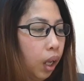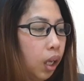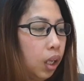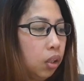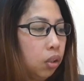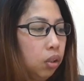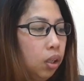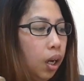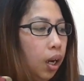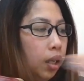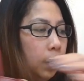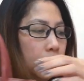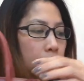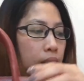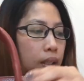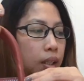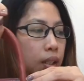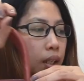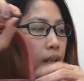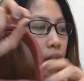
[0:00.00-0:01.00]
Ito na lang
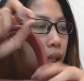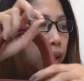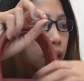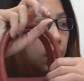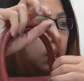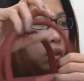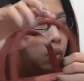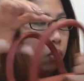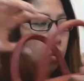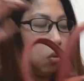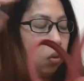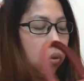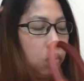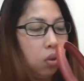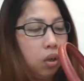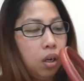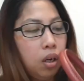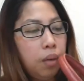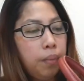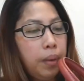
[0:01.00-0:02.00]
titingnan natin kung
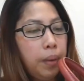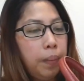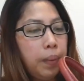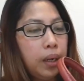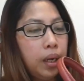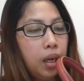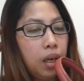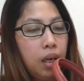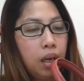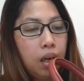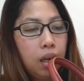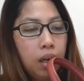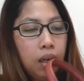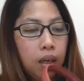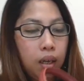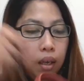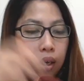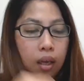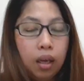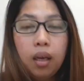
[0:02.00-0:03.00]
uh, may mga
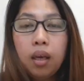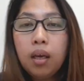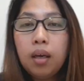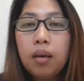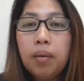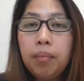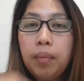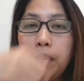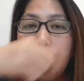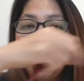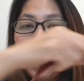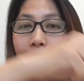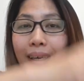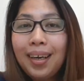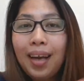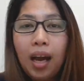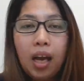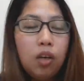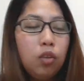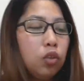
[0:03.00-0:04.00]
may
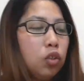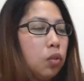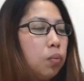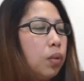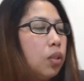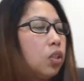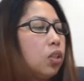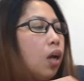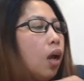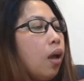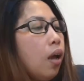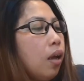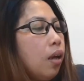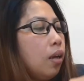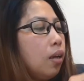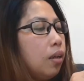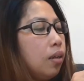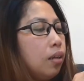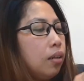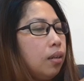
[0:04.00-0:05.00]
mga galos ba siya?
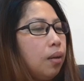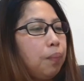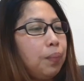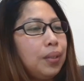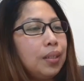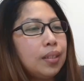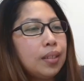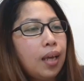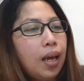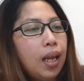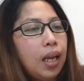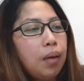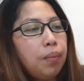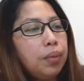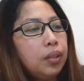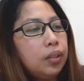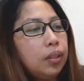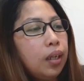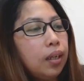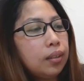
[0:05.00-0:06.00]

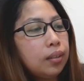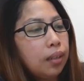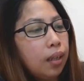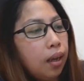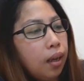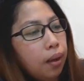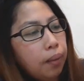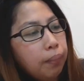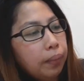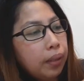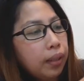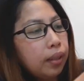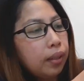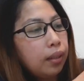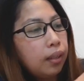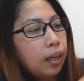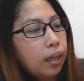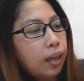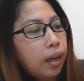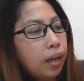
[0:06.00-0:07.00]
Napinsala ba siya sa
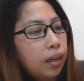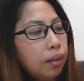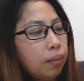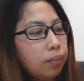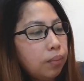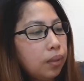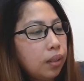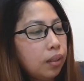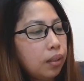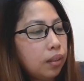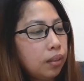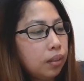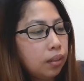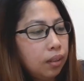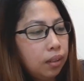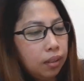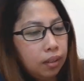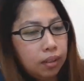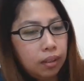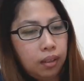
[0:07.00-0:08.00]
paglaganap ng
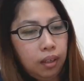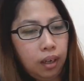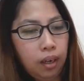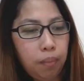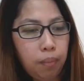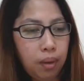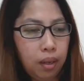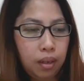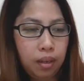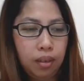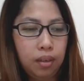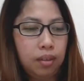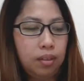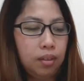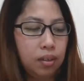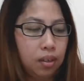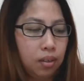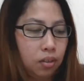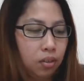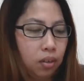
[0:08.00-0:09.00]

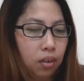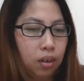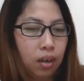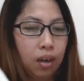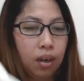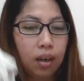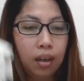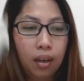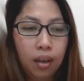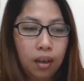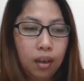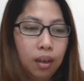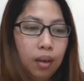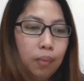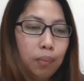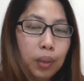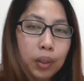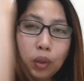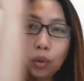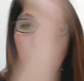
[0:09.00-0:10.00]
joke lang.
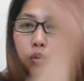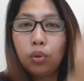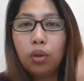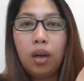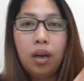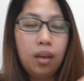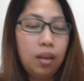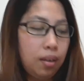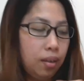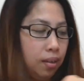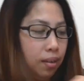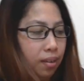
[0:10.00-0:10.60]
Basura.